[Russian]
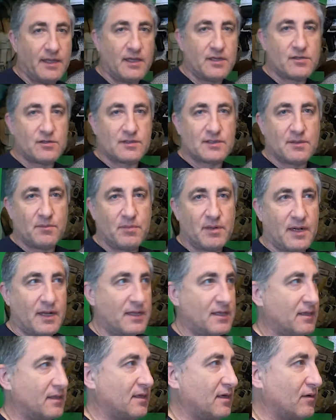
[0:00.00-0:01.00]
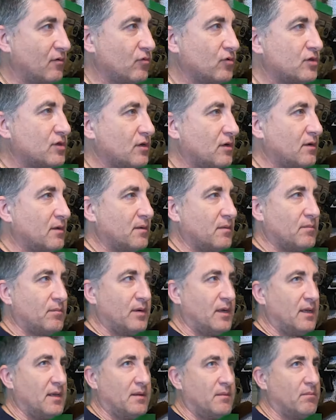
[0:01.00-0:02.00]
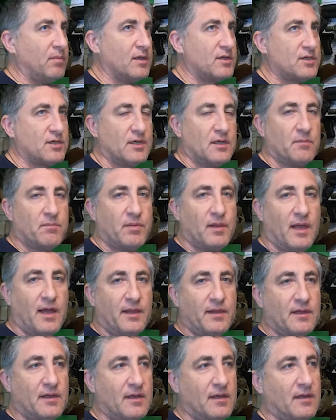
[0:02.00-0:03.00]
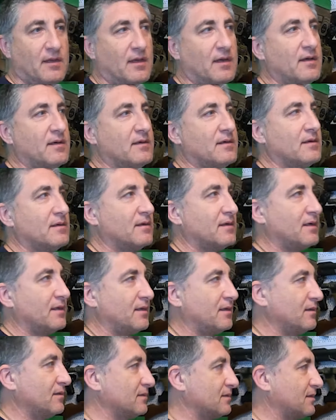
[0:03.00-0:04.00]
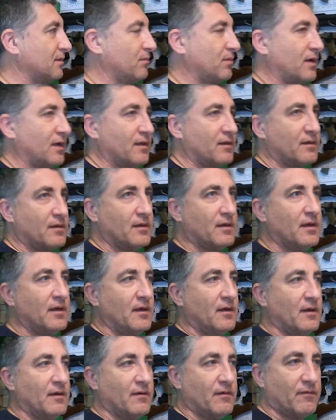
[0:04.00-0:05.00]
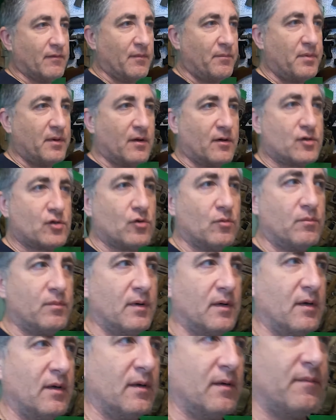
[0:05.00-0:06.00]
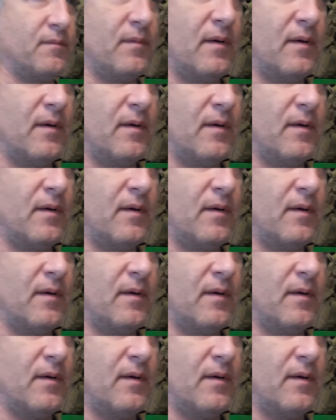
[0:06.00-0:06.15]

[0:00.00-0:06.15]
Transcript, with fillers: начал собирать это оружие, были большие планы. Я хотел собрать, во-первых, чтобы